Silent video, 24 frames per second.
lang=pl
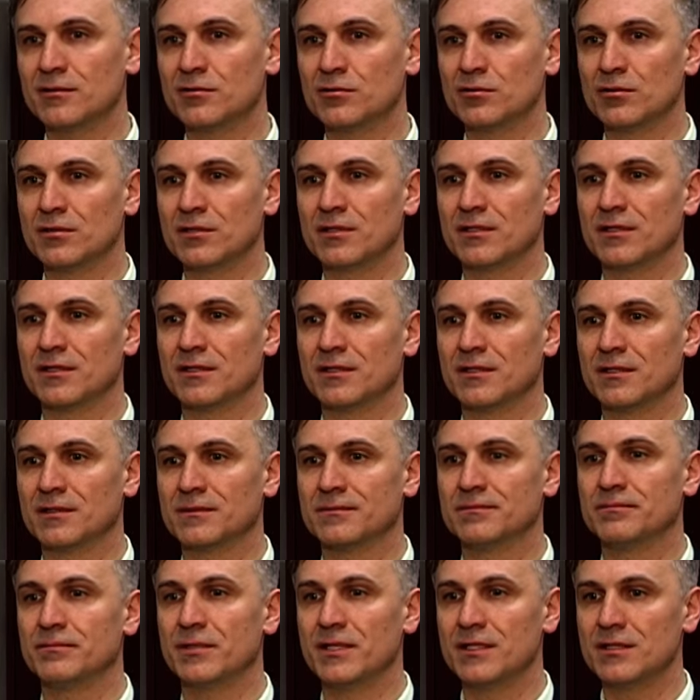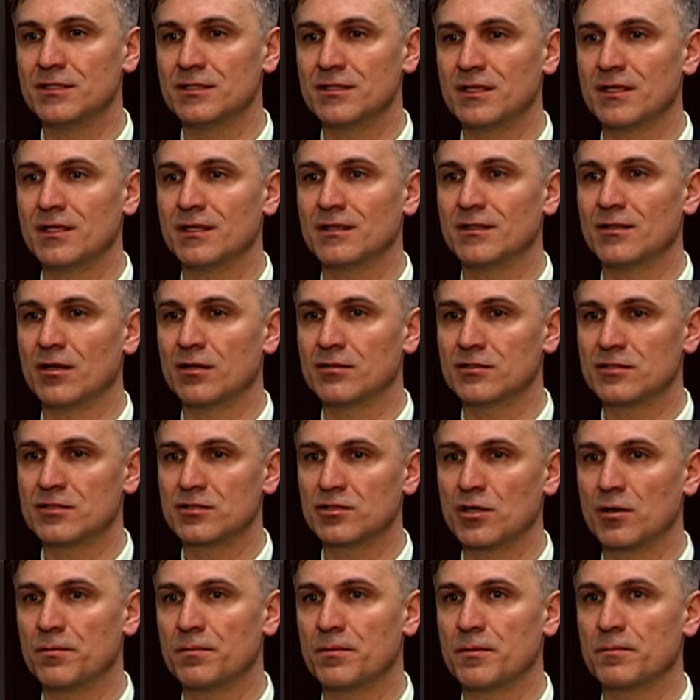druk y, będzie
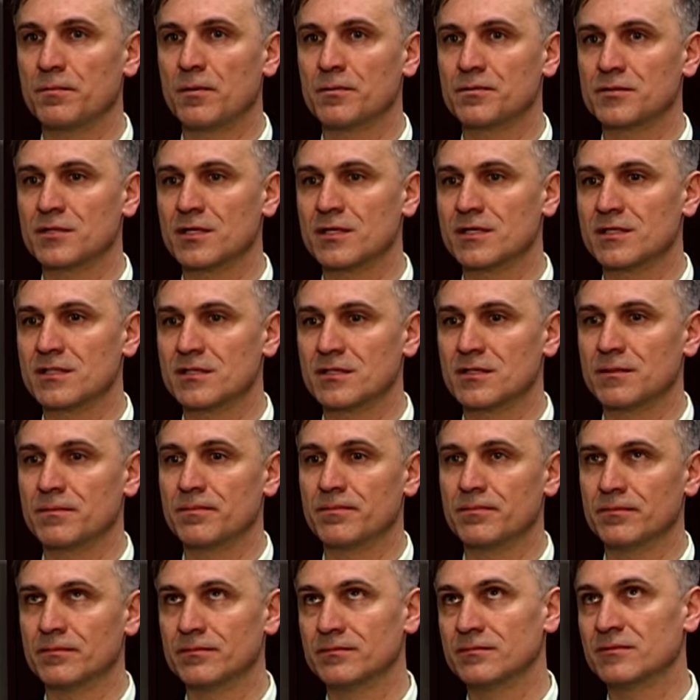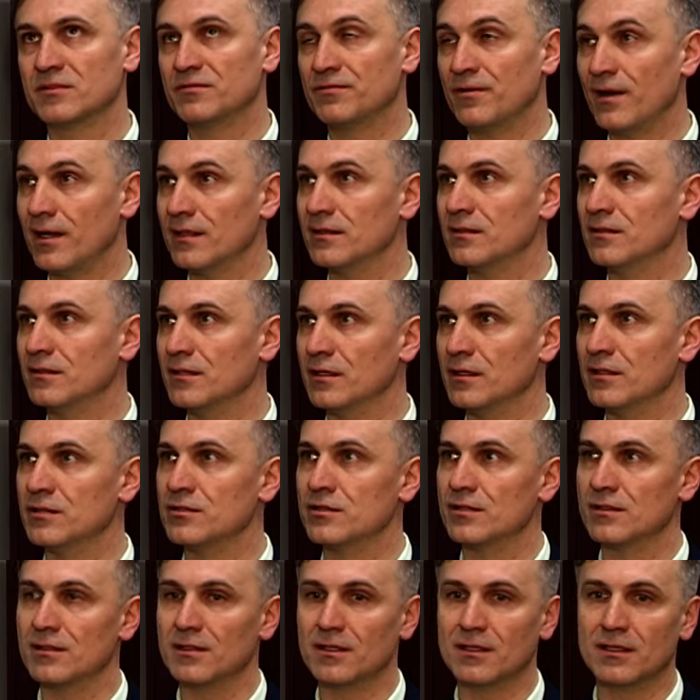non-stop poprzez mm, dwa dni,
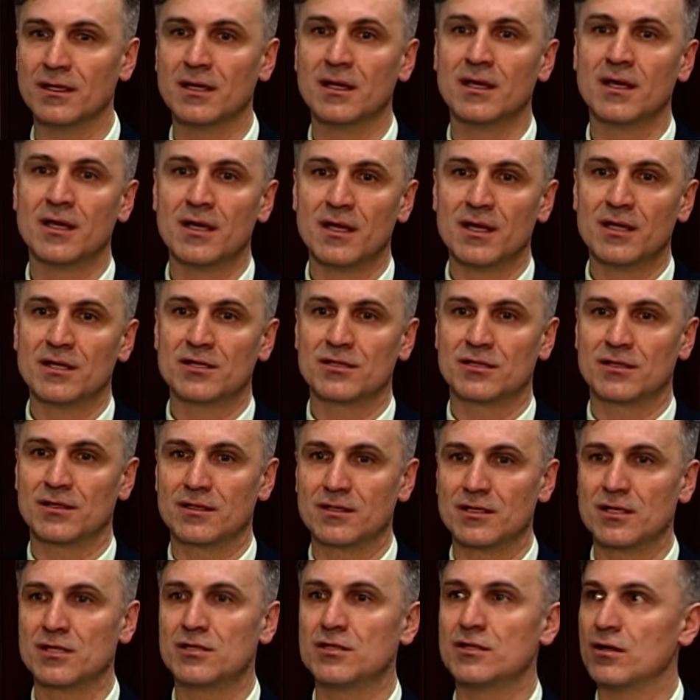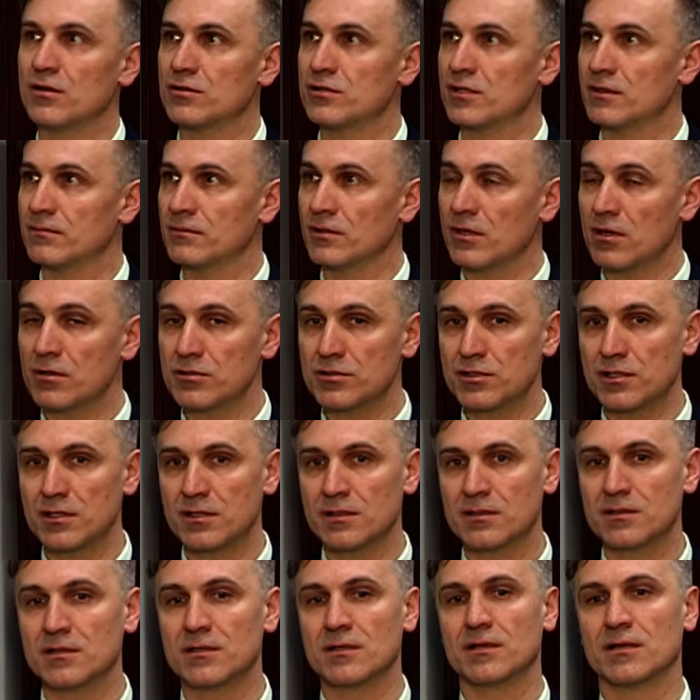czyli 48
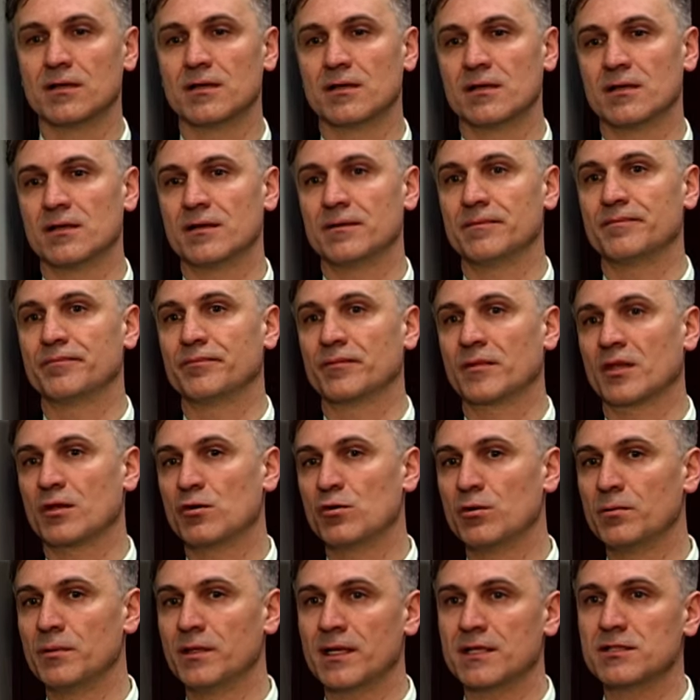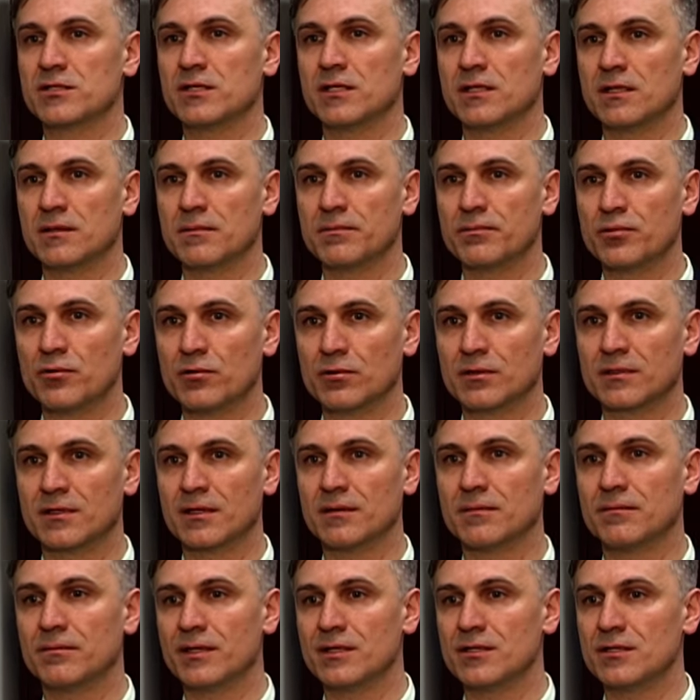godzin. Kulminacyjnym
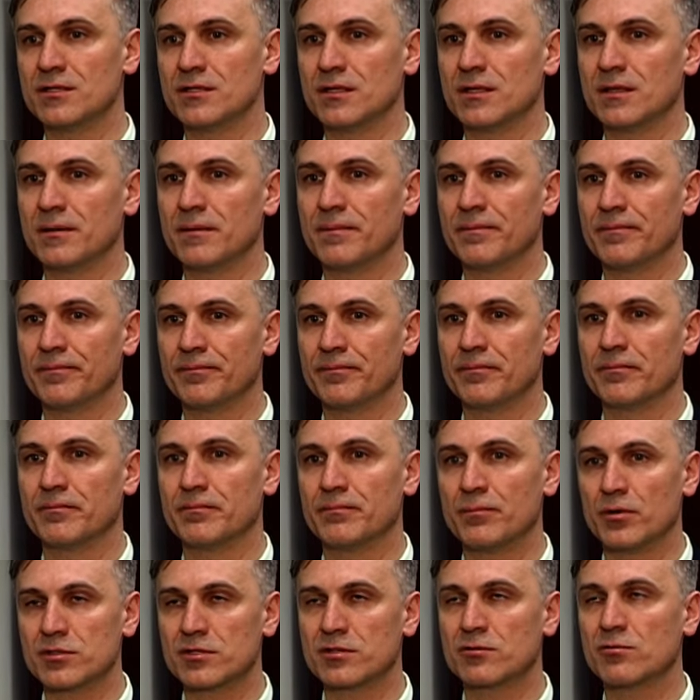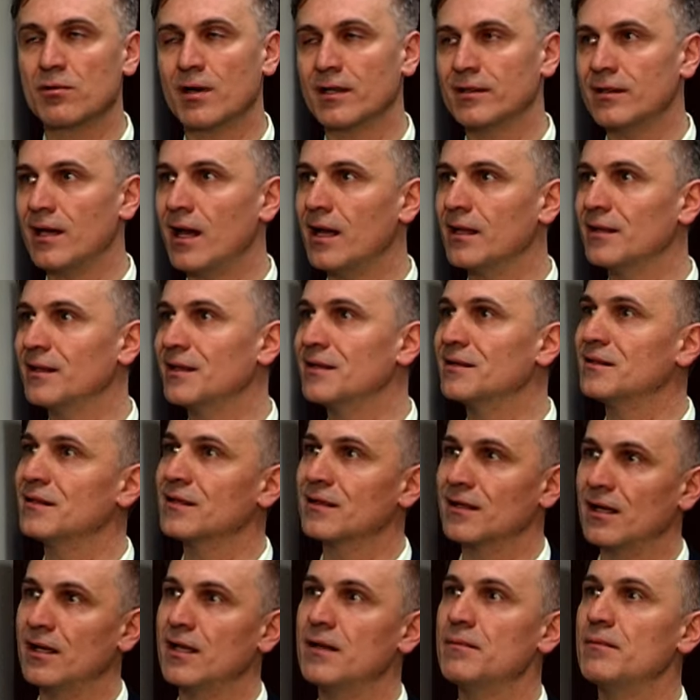punktem będzie poskładanie
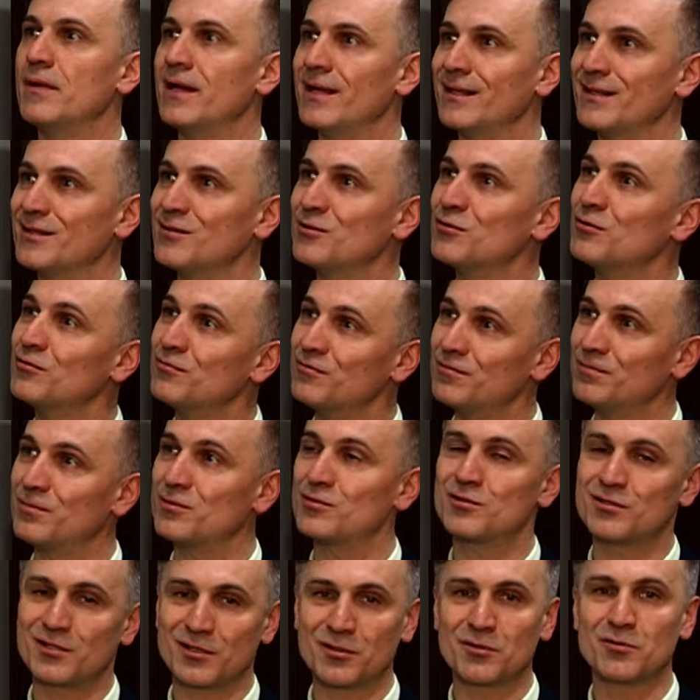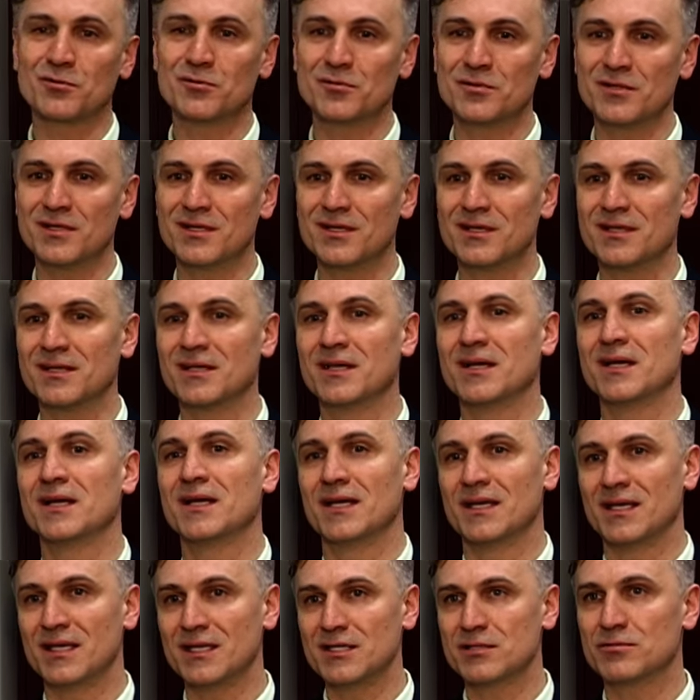tych elementów poszczególnych
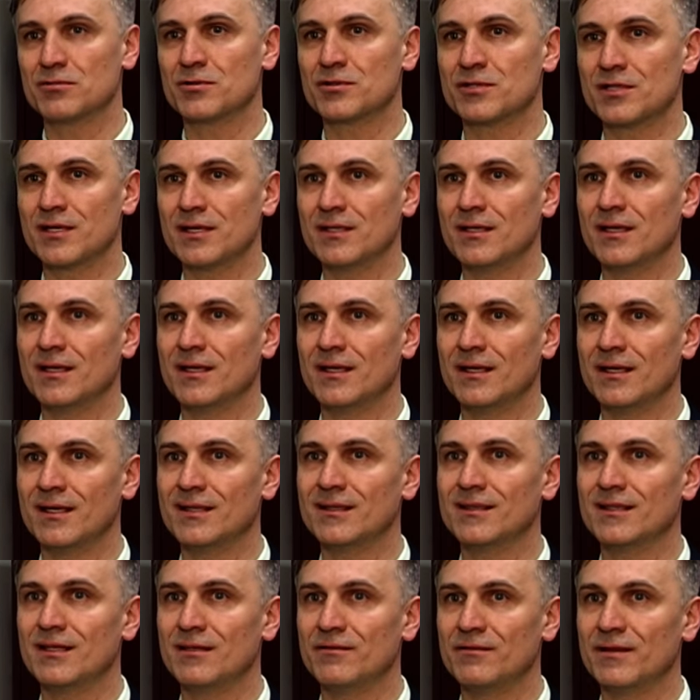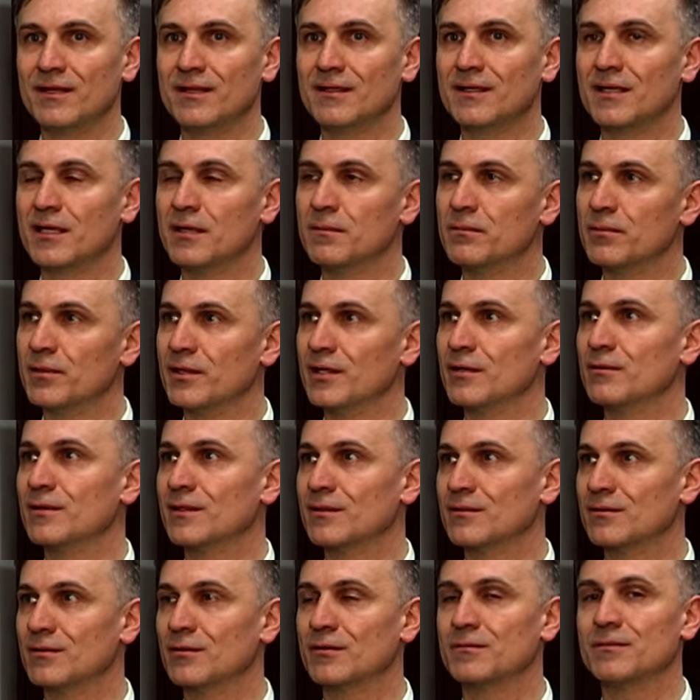i złożenie jednej wielkiej bryły,
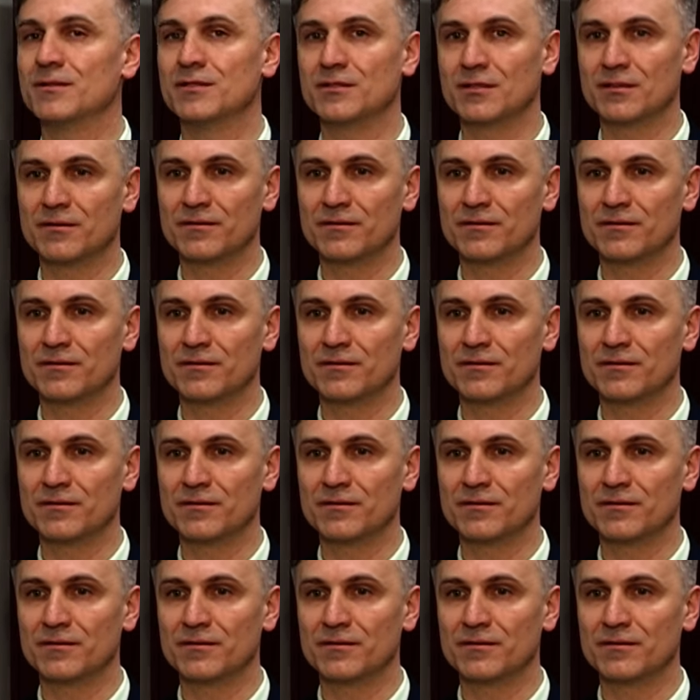która będzie